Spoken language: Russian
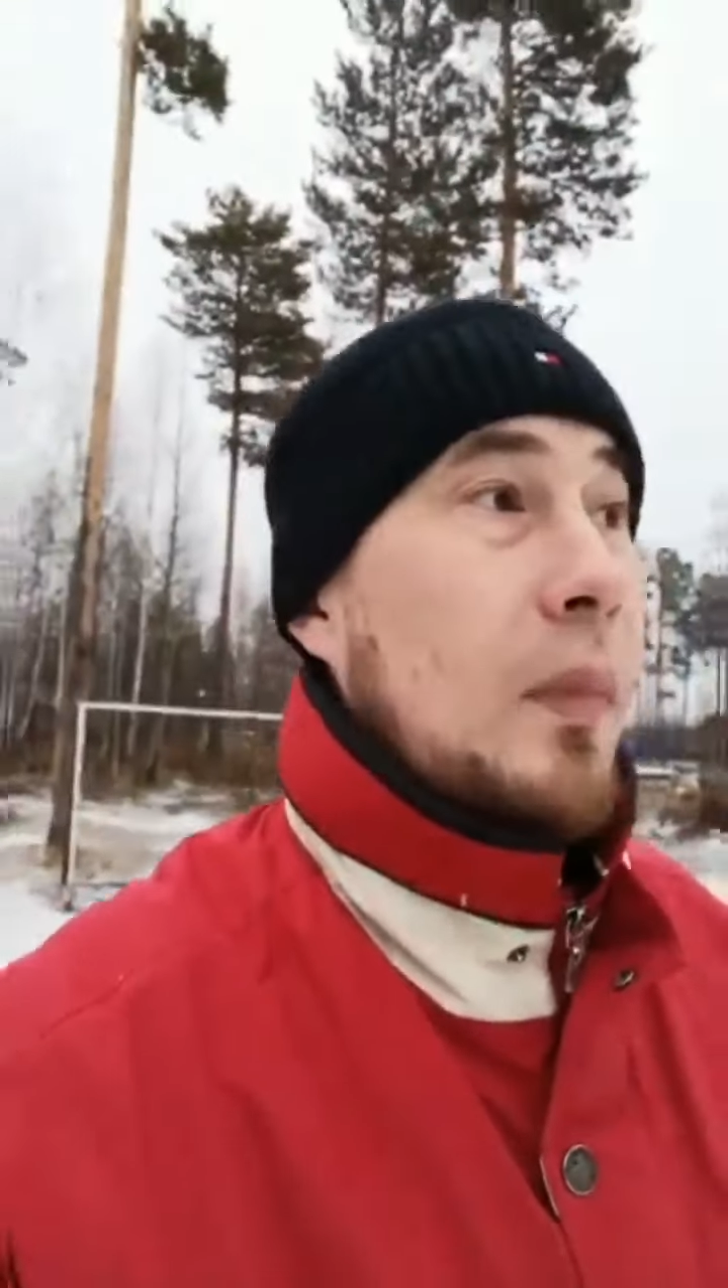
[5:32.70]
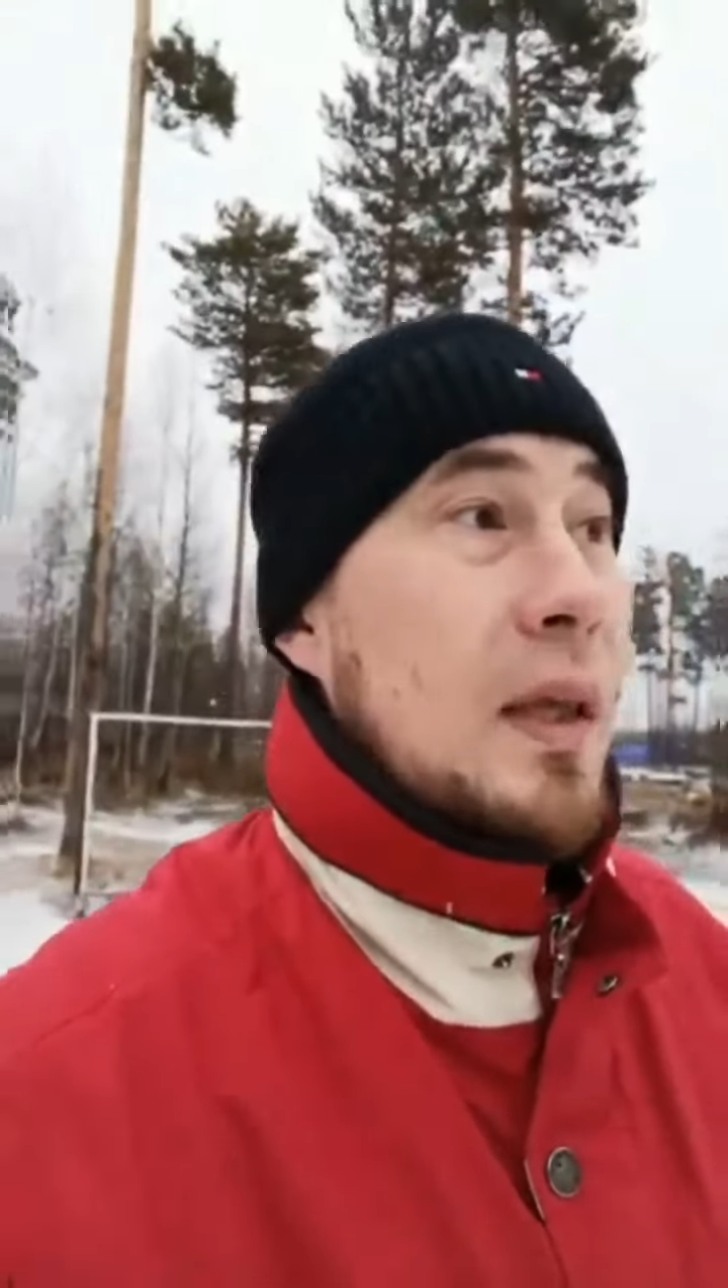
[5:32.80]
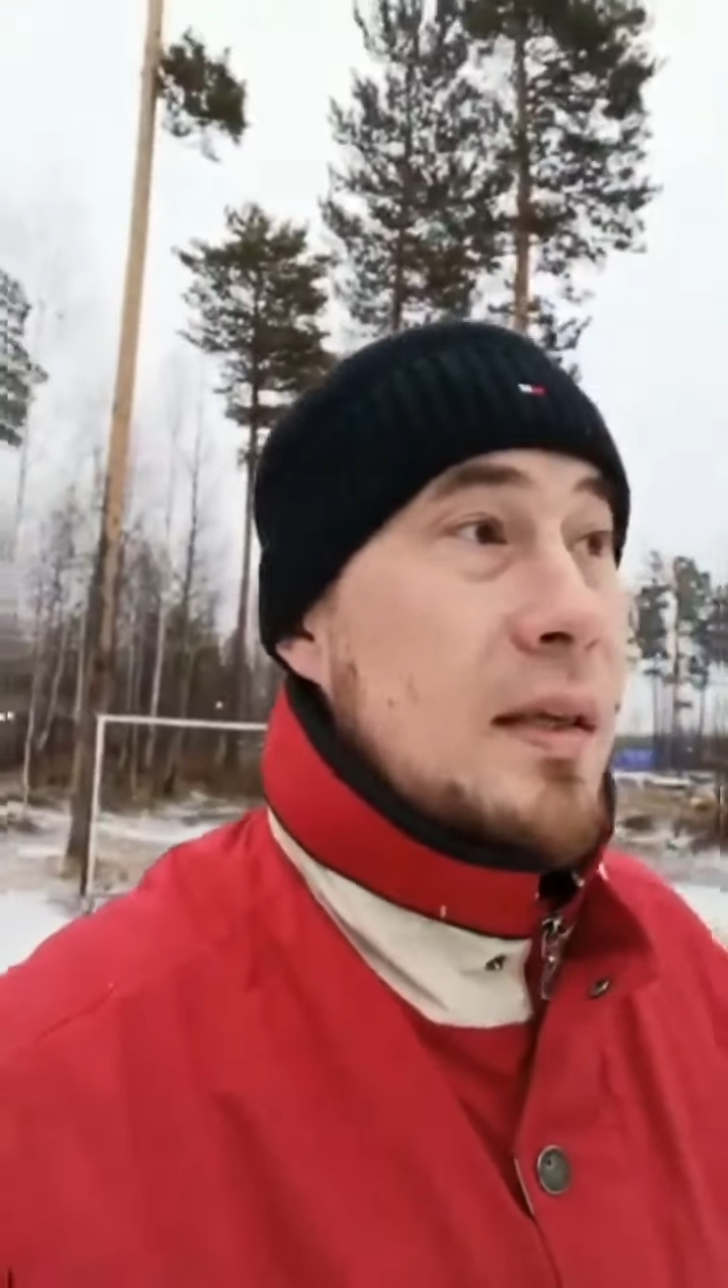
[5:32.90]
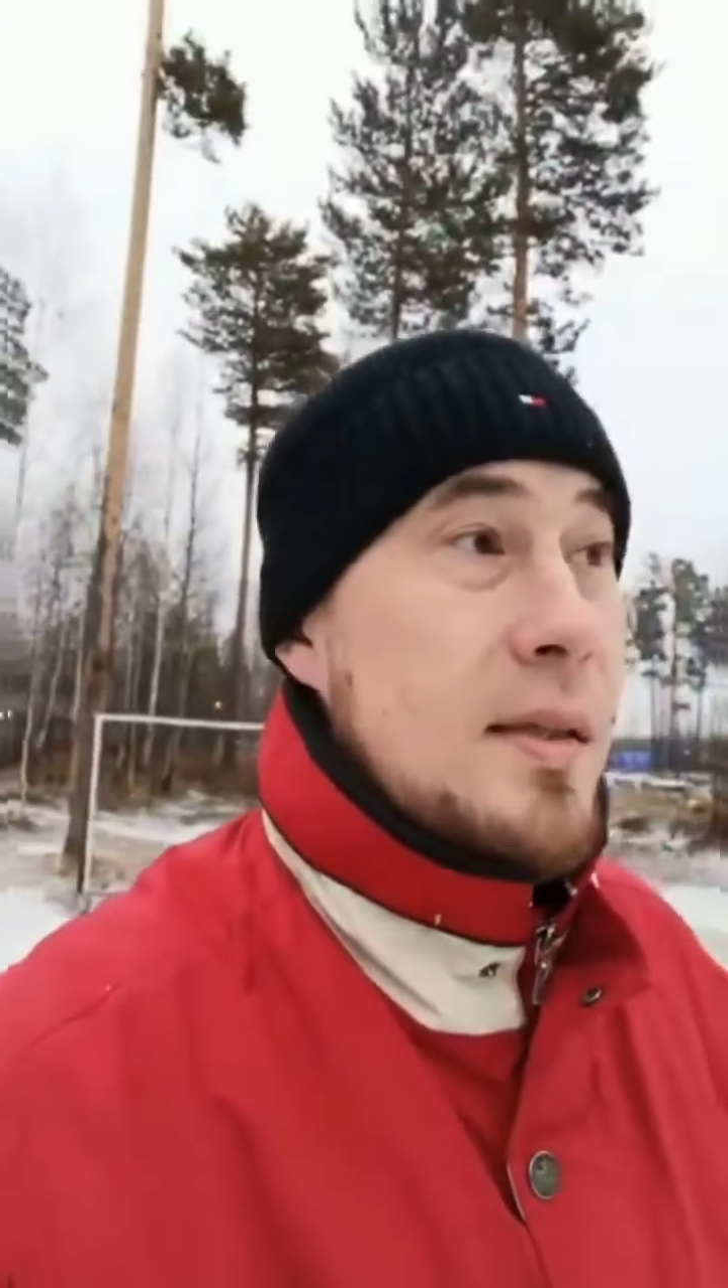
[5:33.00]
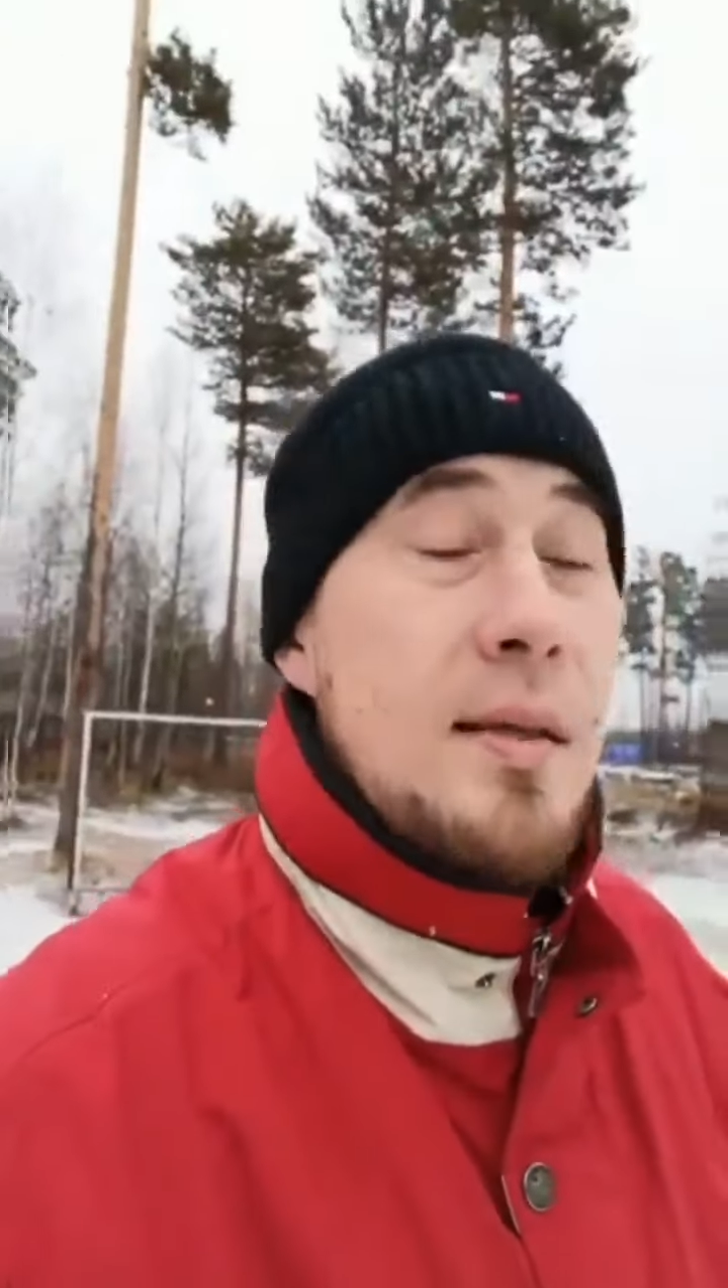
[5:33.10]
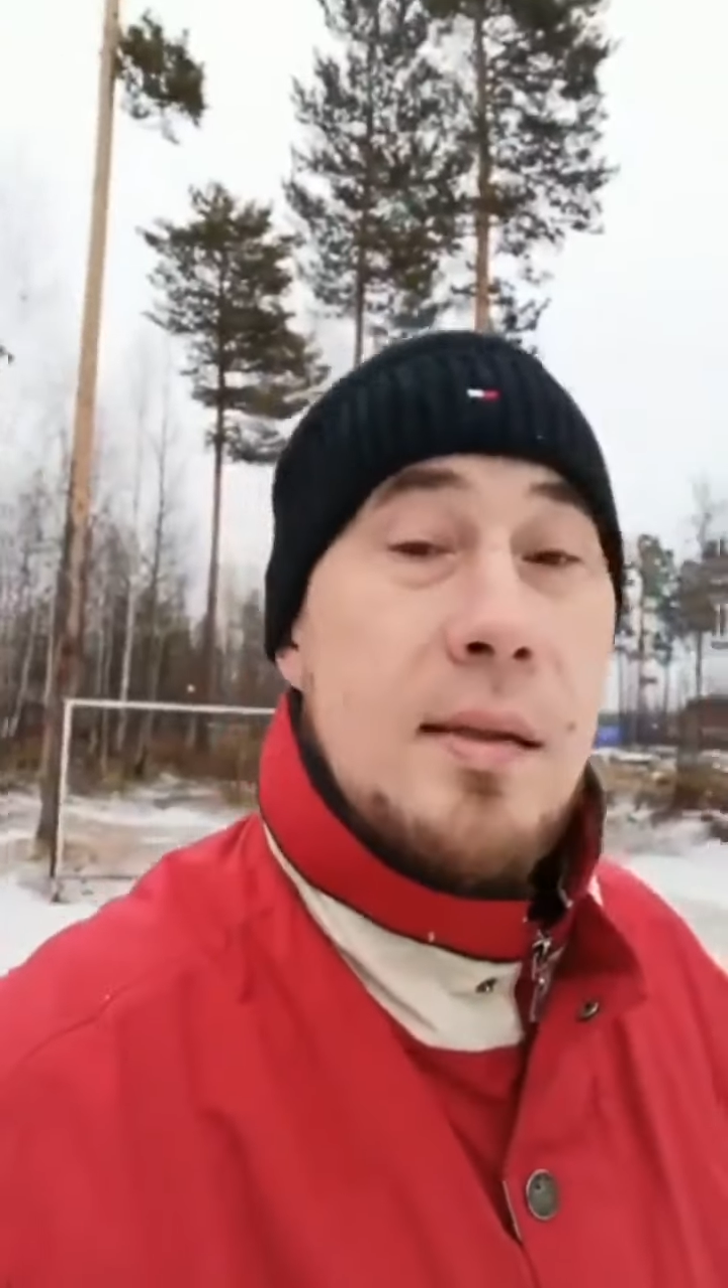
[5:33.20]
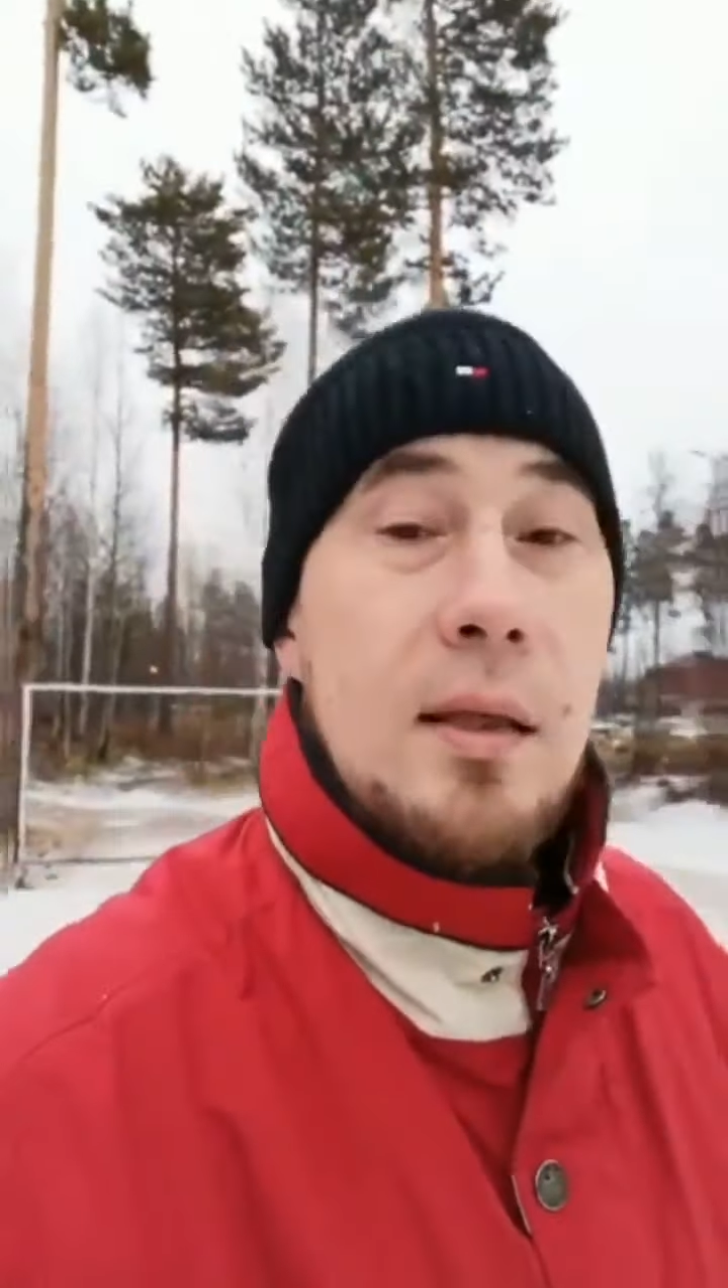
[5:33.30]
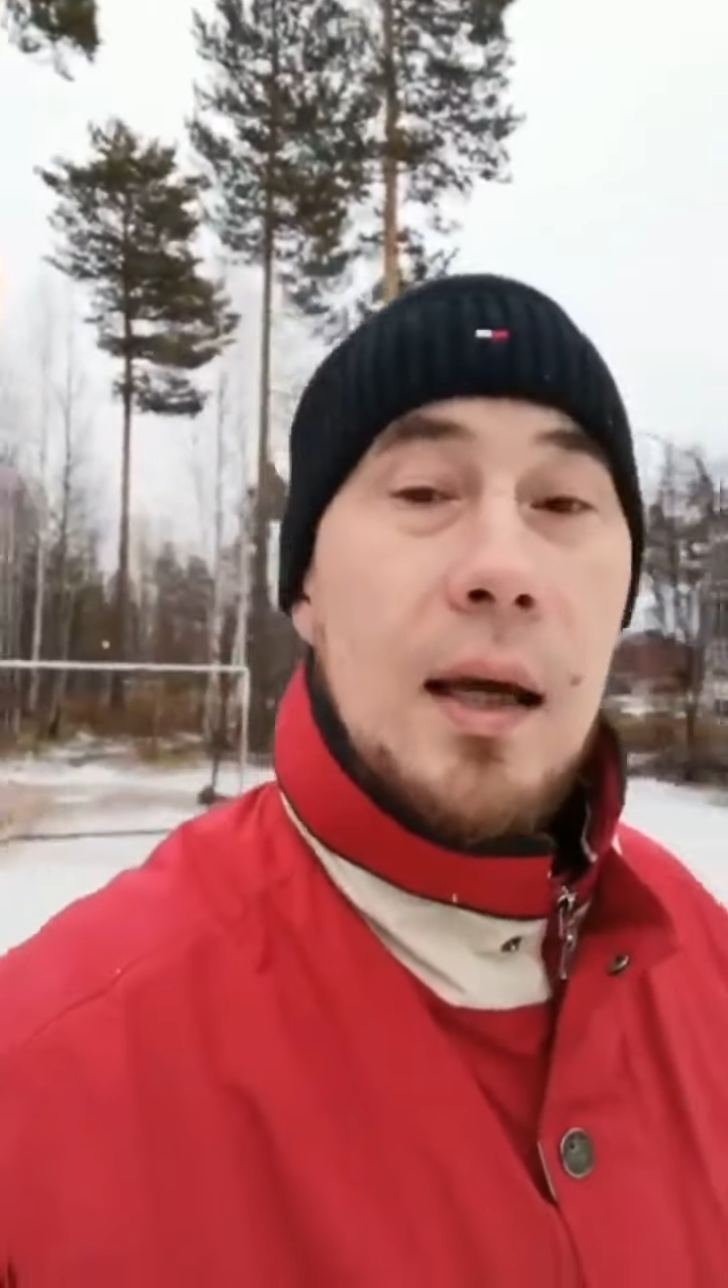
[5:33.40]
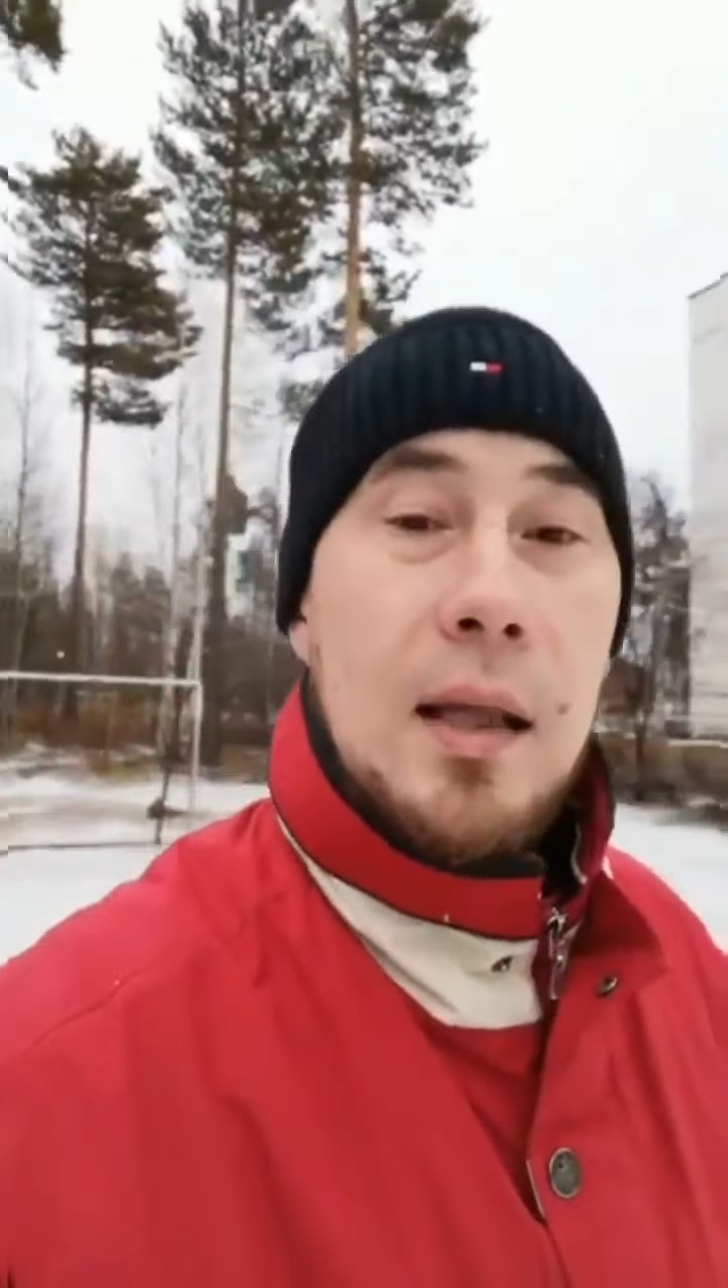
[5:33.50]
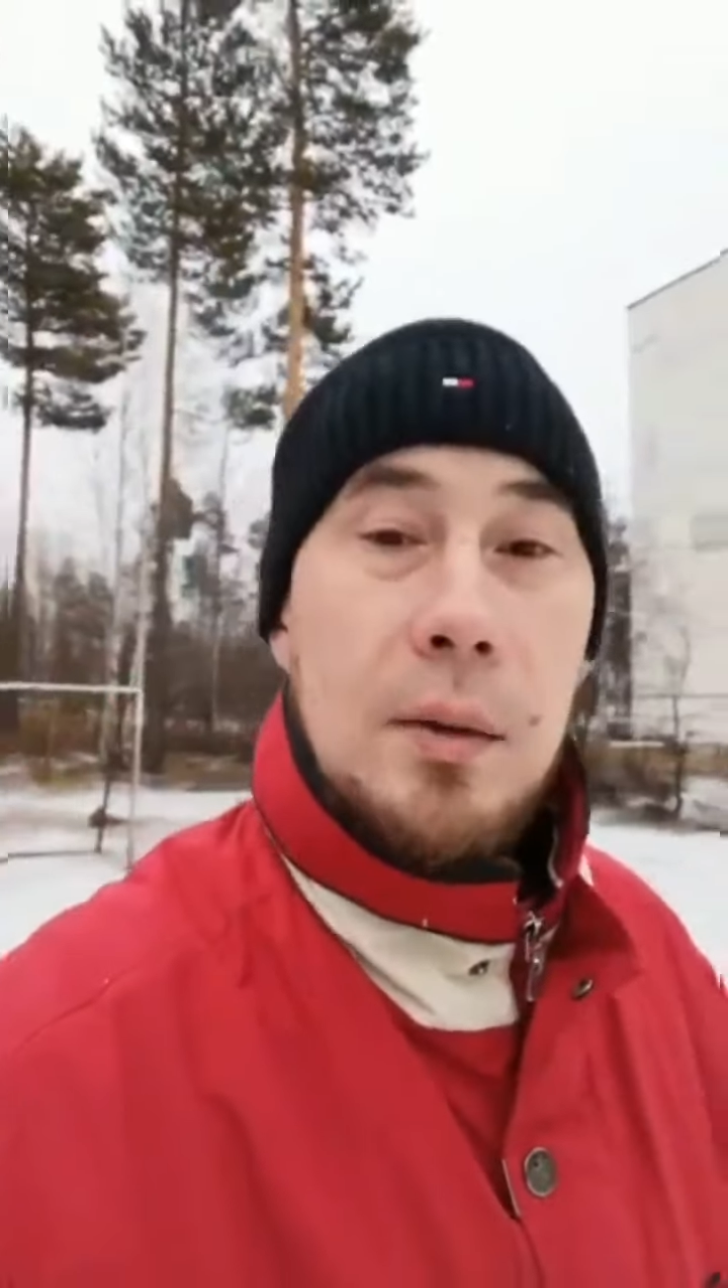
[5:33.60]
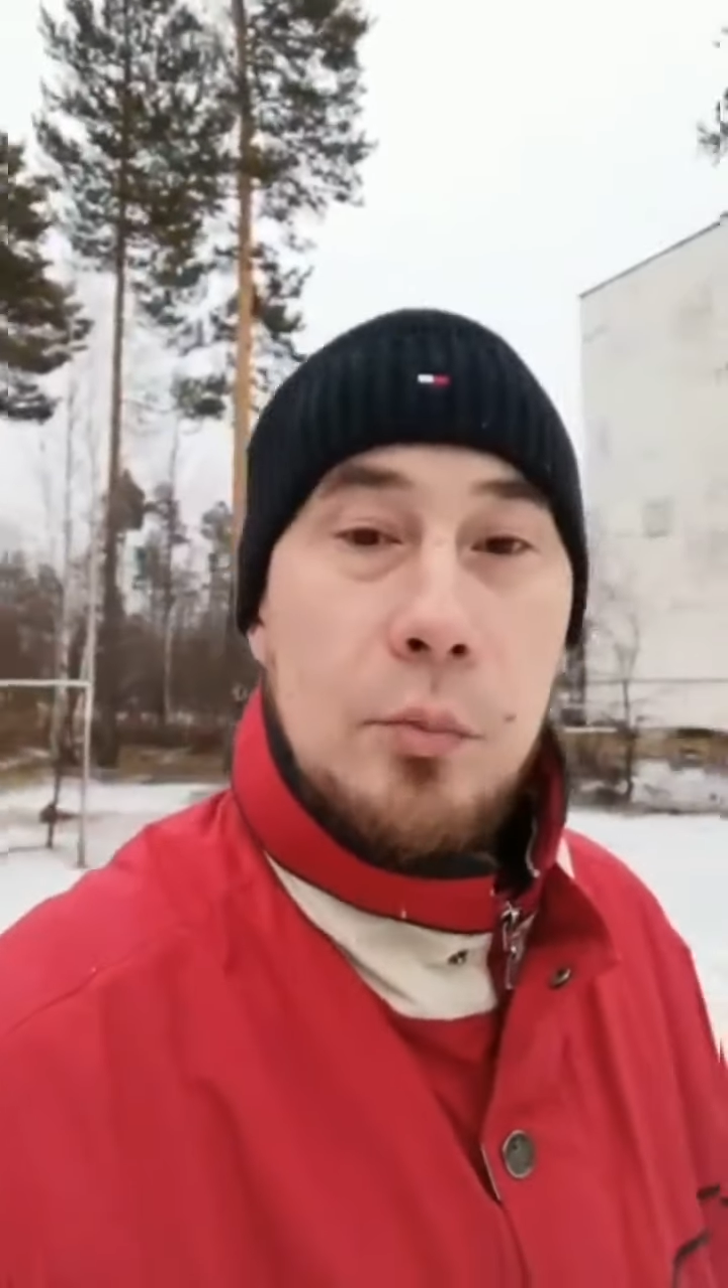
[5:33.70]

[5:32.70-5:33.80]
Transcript: И здесь не надо